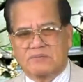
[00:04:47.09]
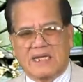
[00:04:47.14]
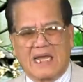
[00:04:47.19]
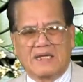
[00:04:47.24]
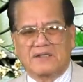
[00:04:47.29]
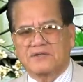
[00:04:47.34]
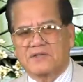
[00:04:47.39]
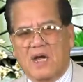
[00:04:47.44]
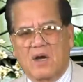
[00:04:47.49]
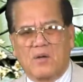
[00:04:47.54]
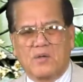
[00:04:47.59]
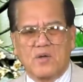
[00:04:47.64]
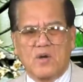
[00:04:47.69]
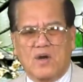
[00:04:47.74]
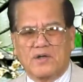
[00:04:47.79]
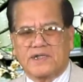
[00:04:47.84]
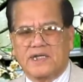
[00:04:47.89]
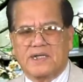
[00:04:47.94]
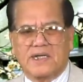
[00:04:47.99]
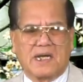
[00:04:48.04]
sản Tàu nói
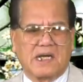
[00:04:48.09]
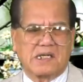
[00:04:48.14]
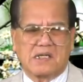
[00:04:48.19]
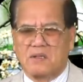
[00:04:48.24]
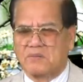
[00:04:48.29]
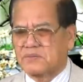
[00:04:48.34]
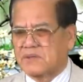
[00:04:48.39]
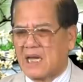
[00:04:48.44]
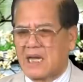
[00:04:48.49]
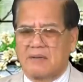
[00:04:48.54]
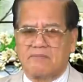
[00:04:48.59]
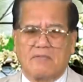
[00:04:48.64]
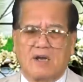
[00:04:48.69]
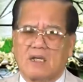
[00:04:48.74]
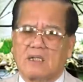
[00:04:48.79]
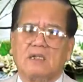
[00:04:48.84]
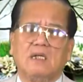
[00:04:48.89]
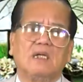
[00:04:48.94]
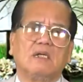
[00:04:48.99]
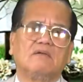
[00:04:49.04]
thế này cộng sản mà
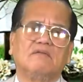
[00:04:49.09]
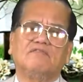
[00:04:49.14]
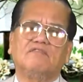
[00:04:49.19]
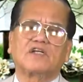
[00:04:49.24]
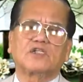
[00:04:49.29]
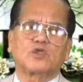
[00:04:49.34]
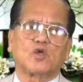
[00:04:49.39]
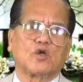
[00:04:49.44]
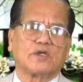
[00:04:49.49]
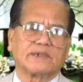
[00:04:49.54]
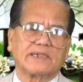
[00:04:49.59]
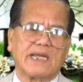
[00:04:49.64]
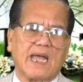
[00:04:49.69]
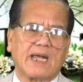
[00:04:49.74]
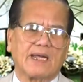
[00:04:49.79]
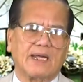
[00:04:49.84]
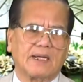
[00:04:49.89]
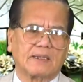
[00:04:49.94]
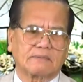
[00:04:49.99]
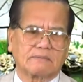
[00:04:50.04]
vất sọt rác
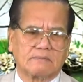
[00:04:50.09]
hết.